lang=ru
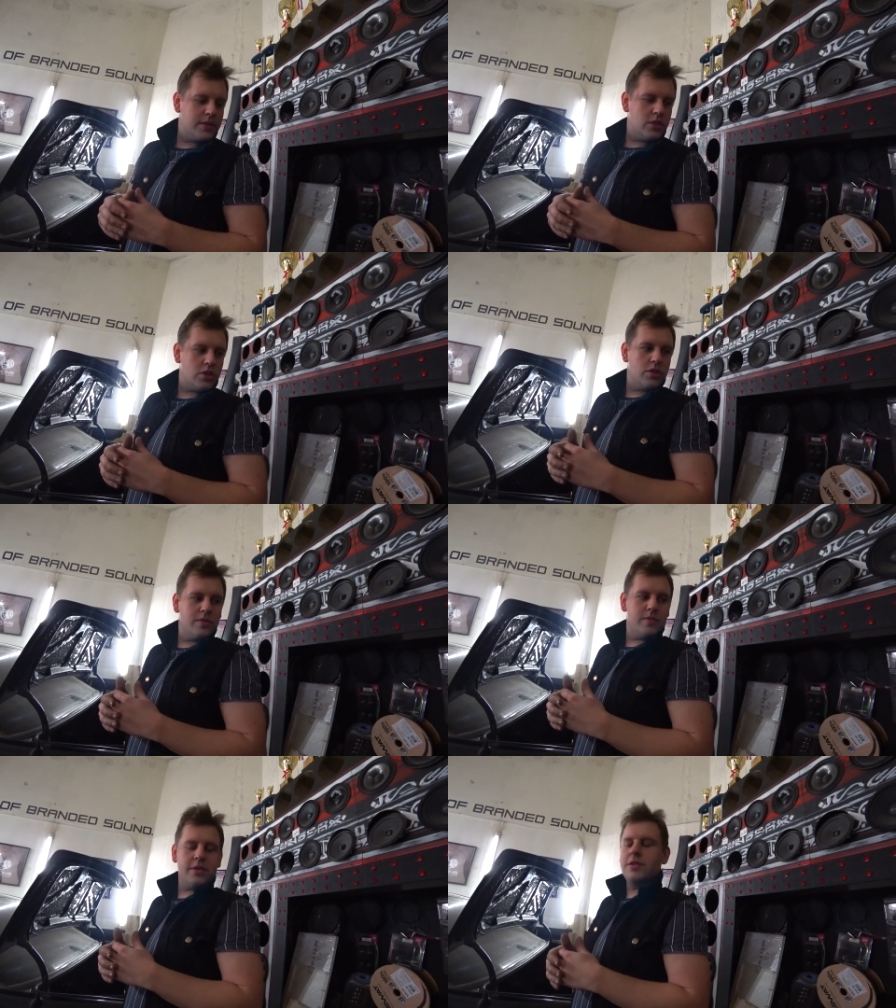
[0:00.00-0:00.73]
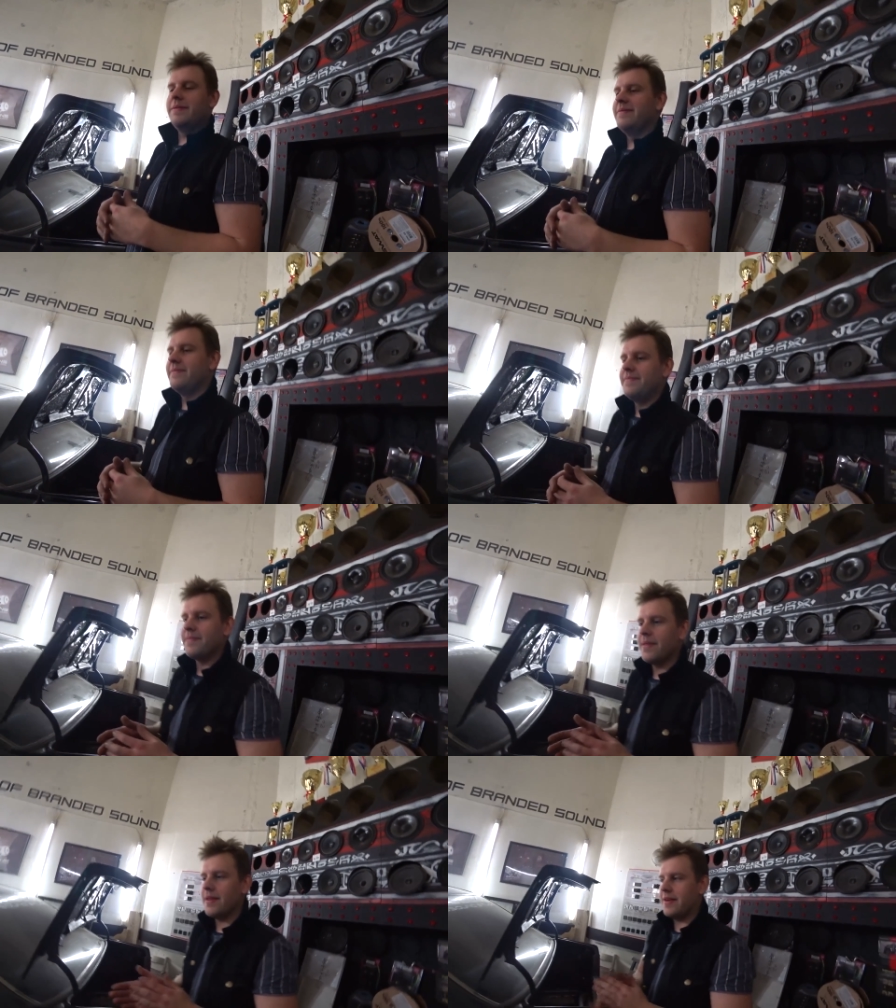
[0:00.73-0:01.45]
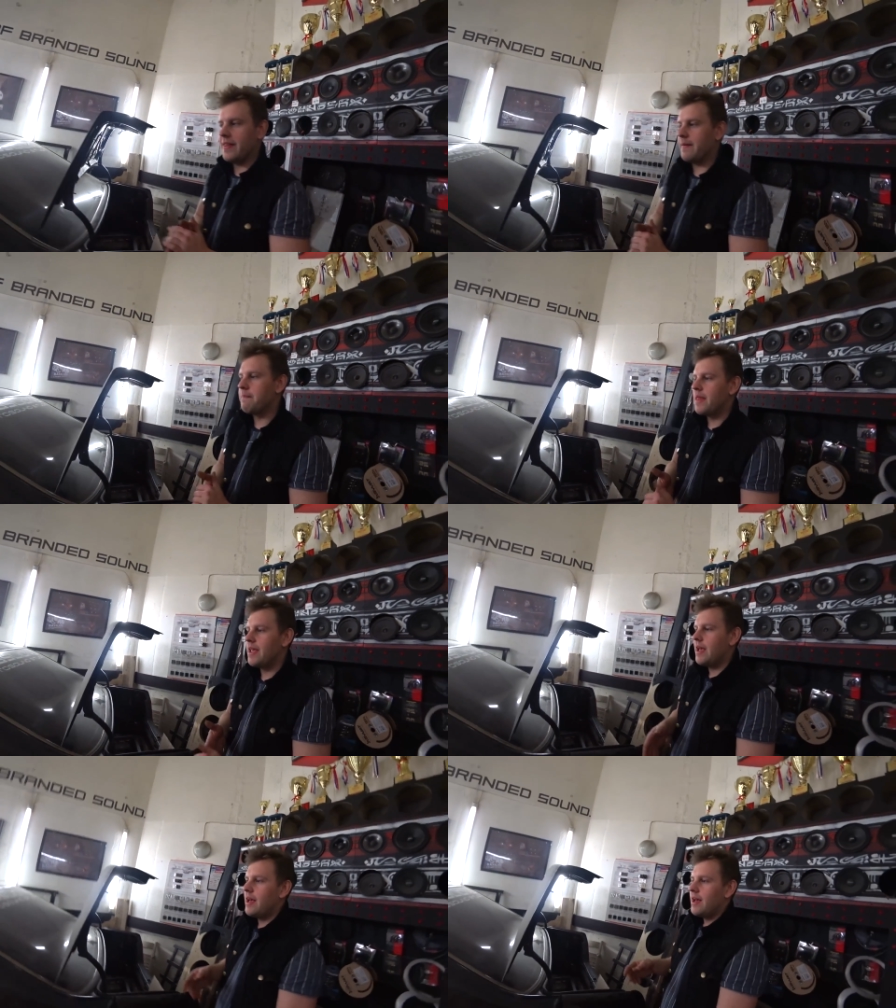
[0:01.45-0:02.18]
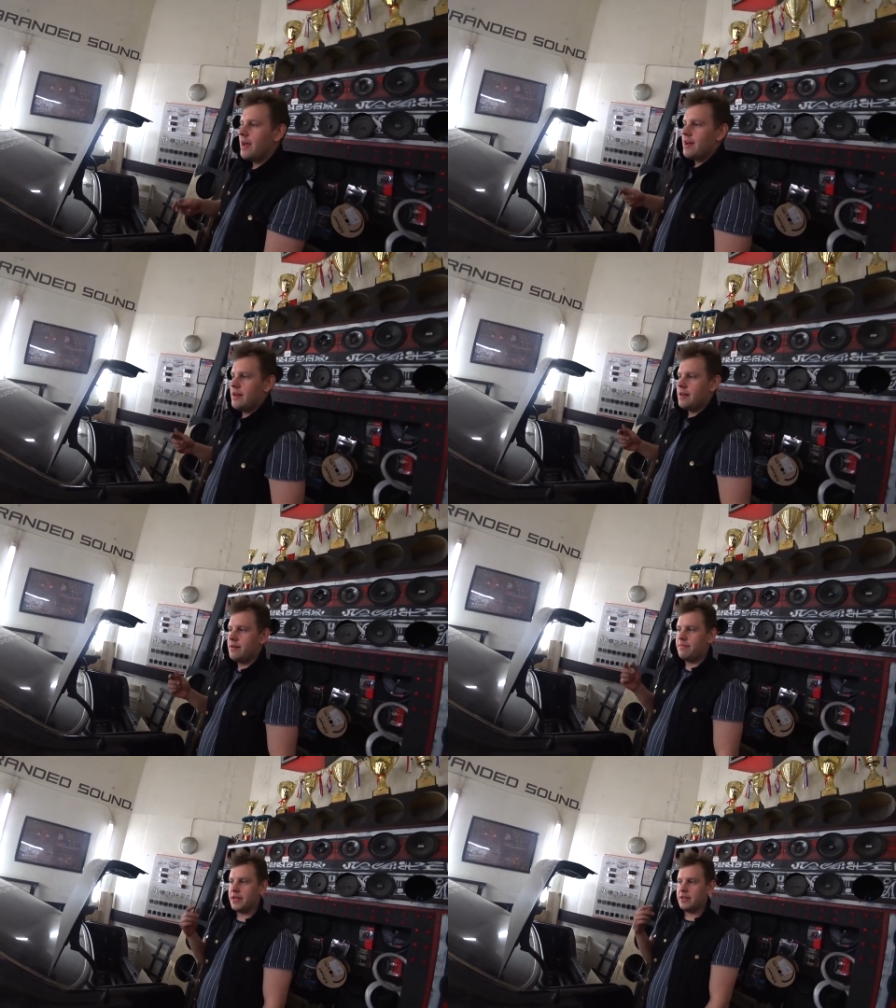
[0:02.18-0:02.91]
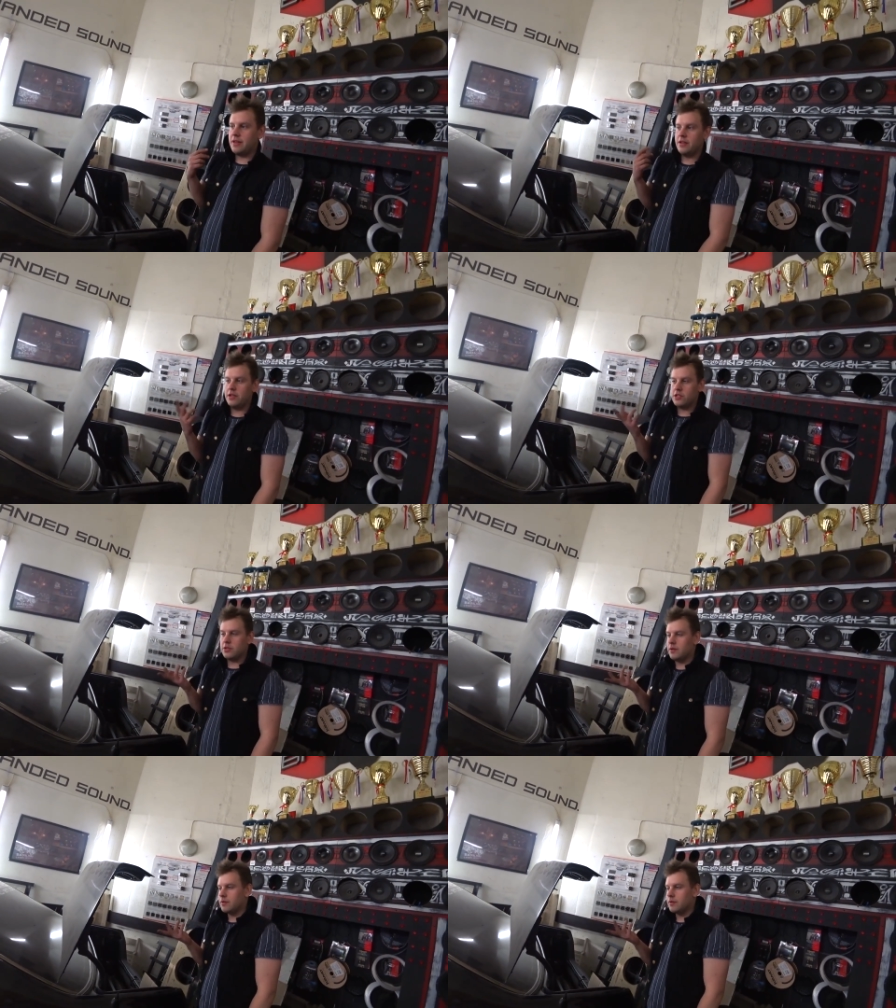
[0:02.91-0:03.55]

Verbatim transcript: Тише думаешь? Ладно. А, поехали дальше.